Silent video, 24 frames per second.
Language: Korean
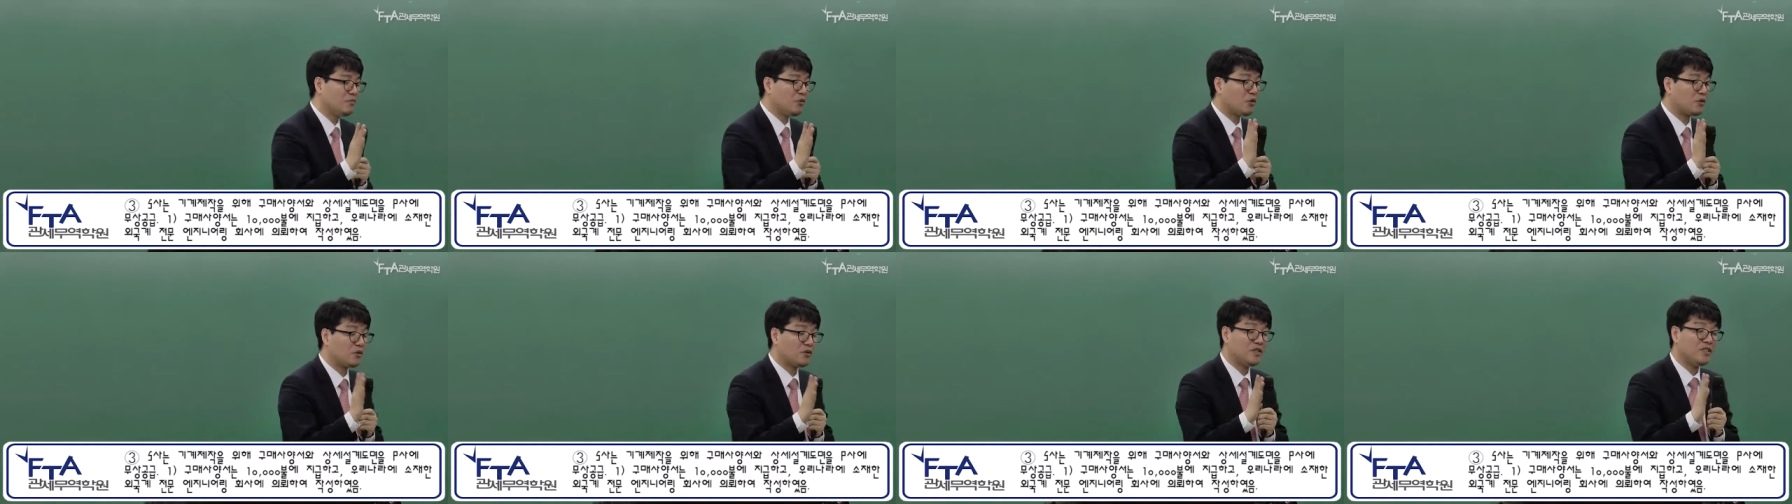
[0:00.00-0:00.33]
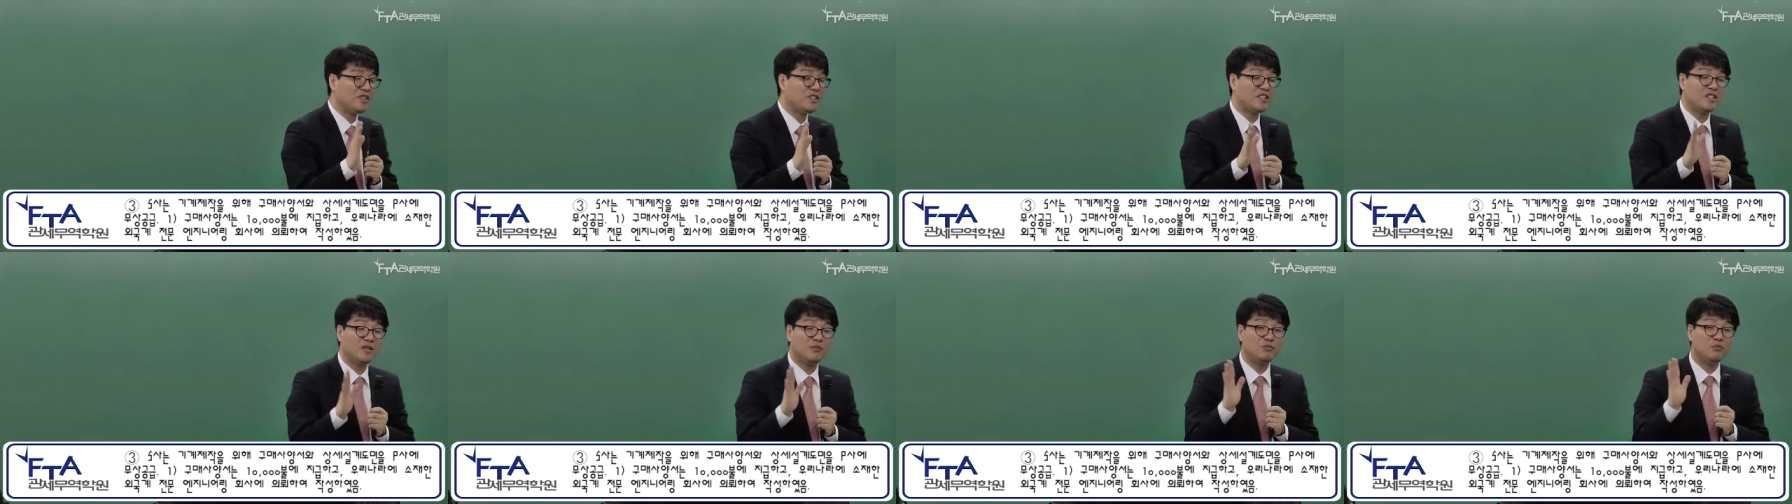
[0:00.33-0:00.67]

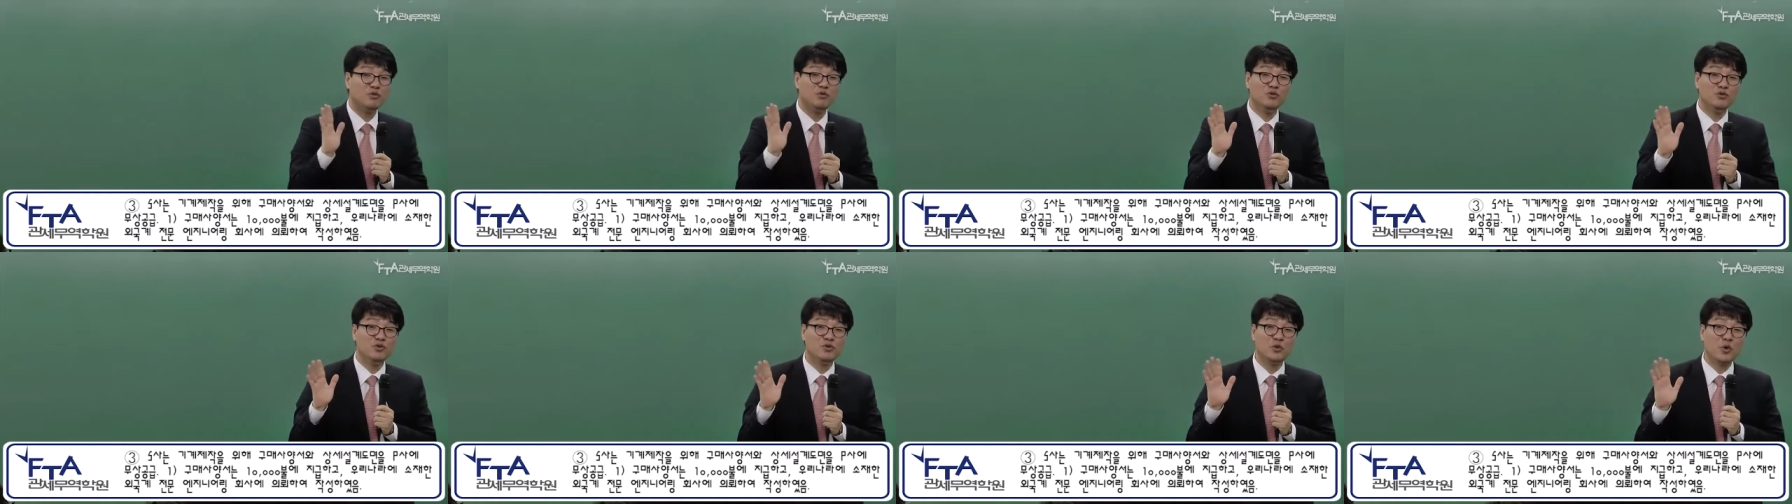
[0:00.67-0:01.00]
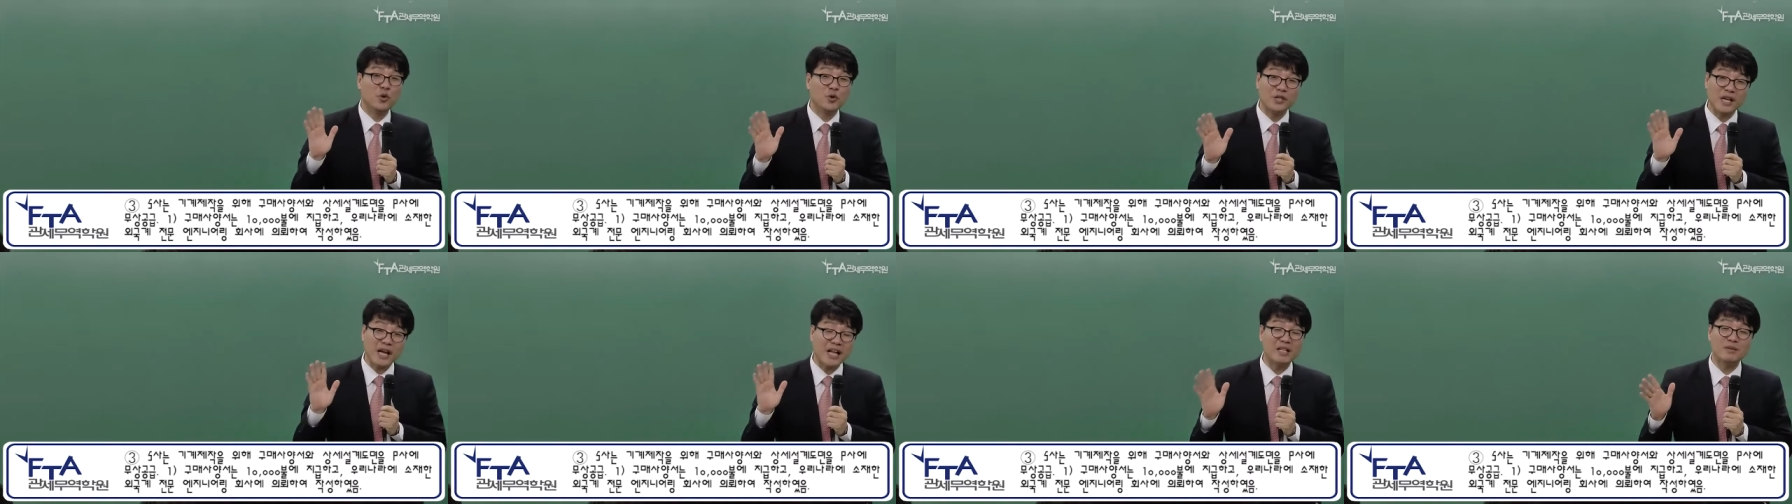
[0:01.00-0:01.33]
모르는지를
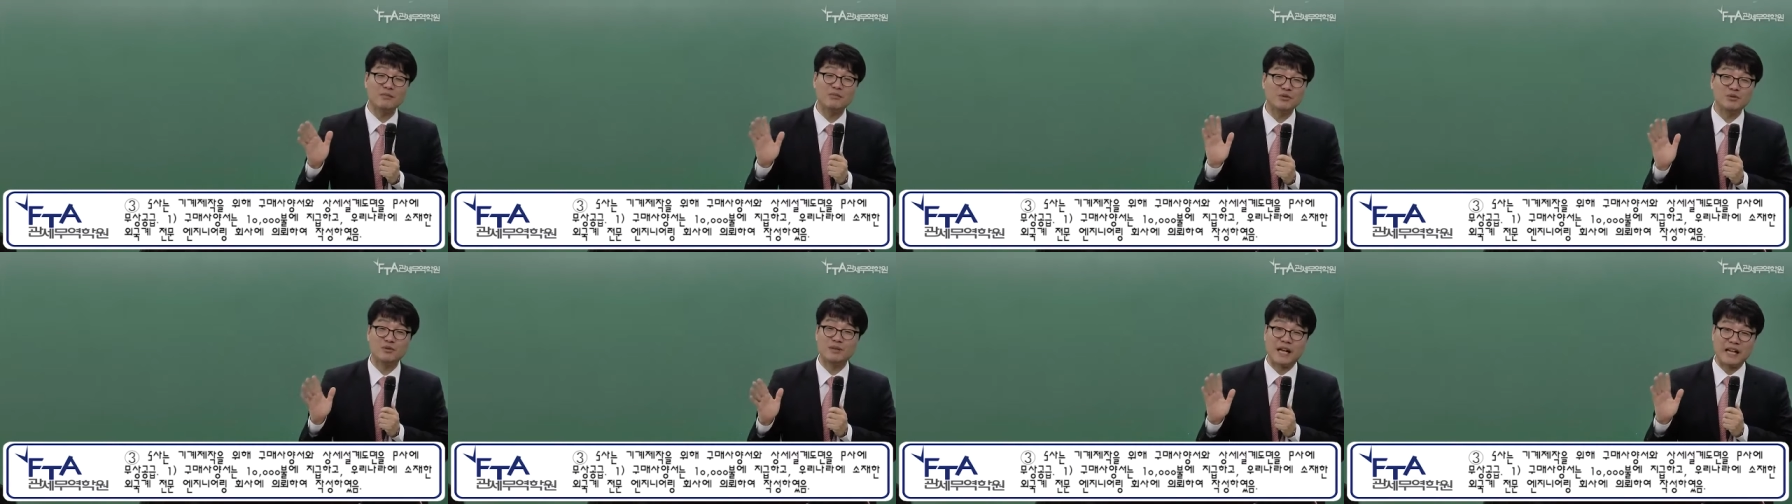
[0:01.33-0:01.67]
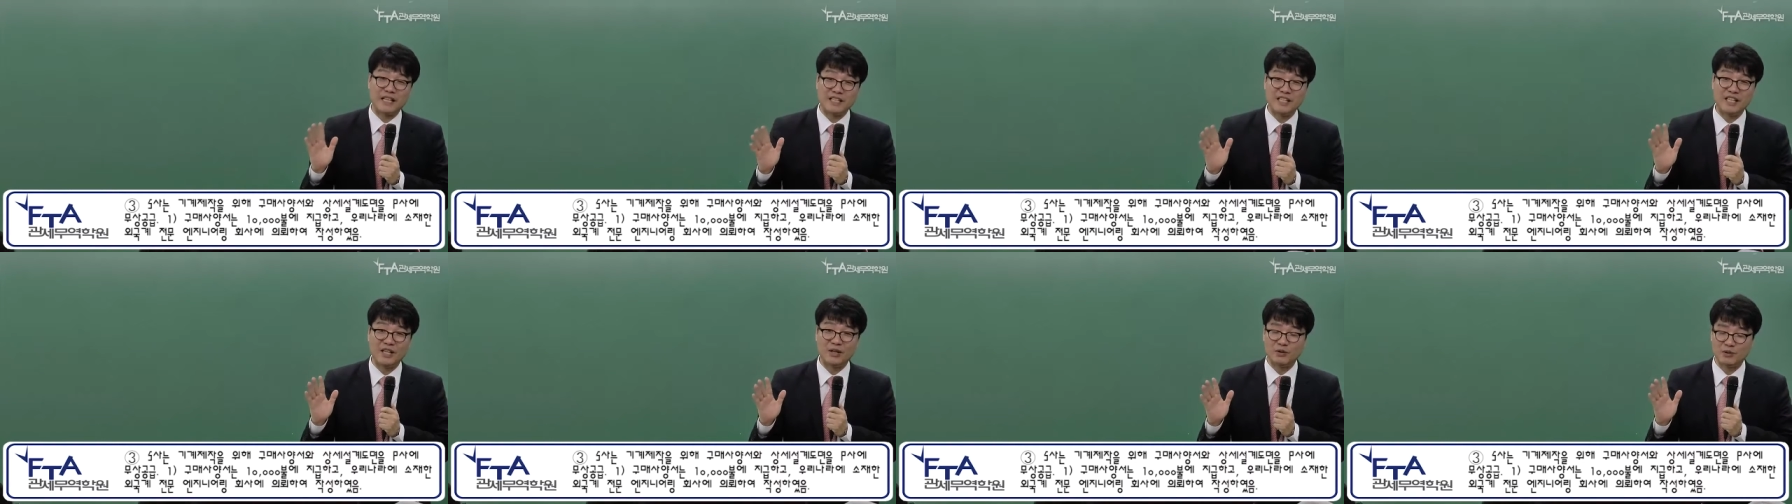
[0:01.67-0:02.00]
묻고자 한 부분
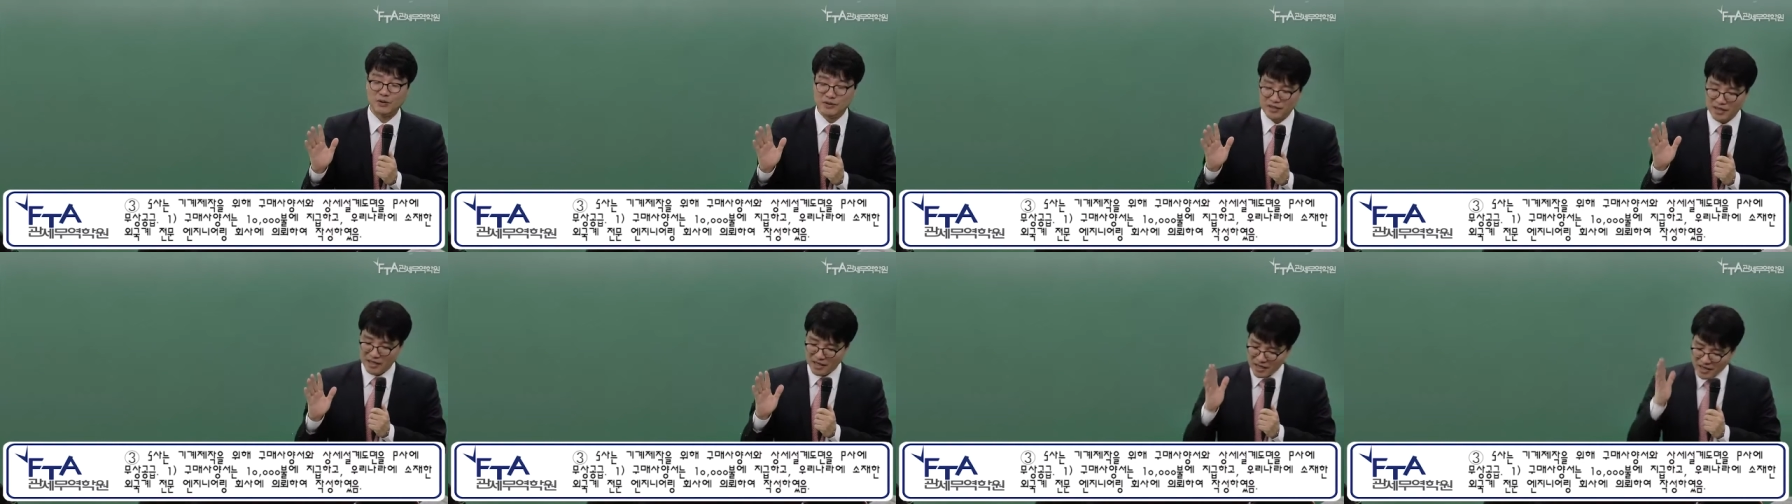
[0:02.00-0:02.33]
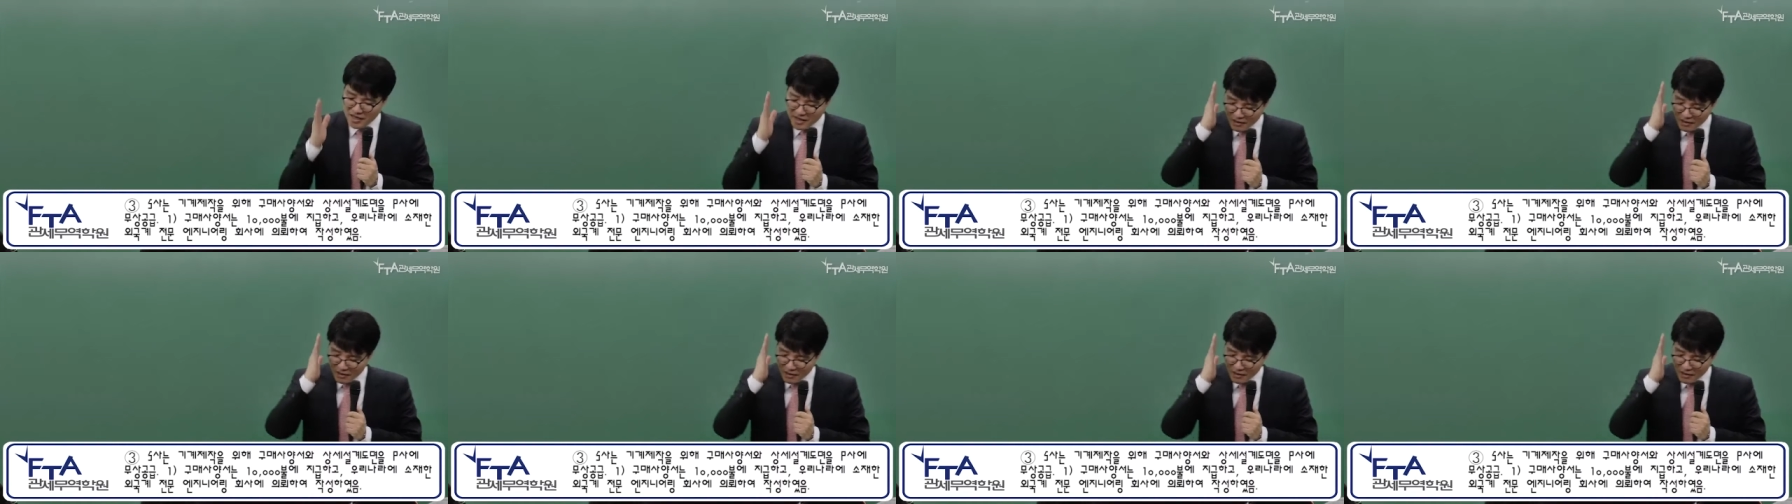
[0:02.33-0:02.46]
아니에요. 근데